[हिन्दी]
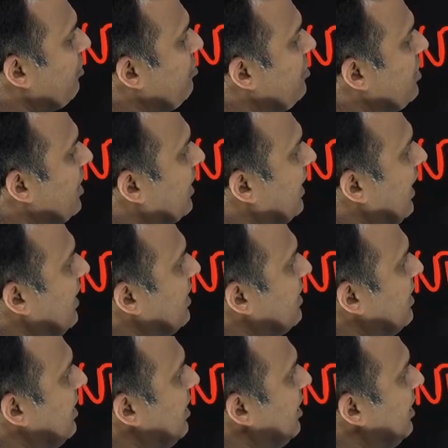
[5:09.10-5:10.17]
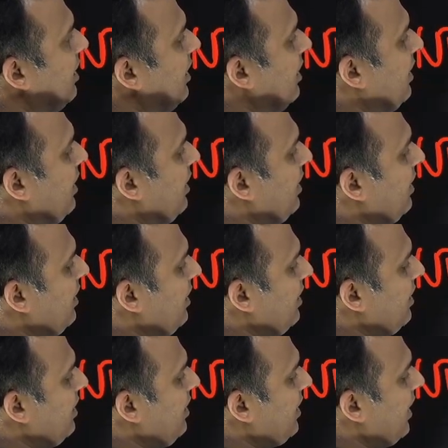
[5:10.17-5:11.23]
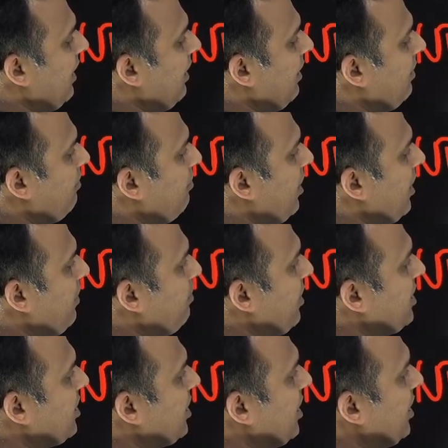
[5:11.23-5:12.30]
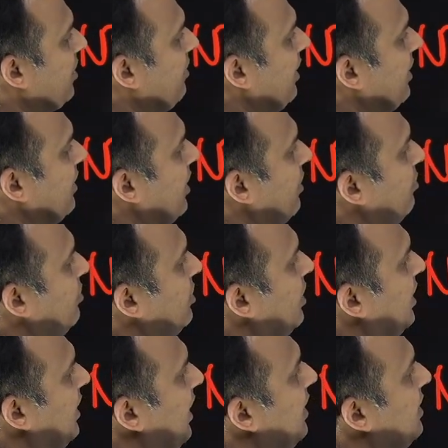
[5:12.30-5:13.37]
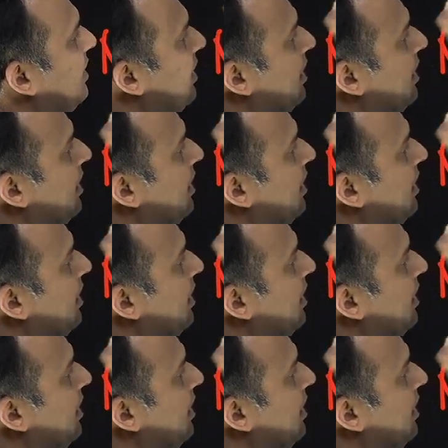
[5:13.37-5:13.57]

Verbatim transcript: जाता है ऐसे ठीक है बाईपास करते हुए अंदर घुस जाता है ऐसे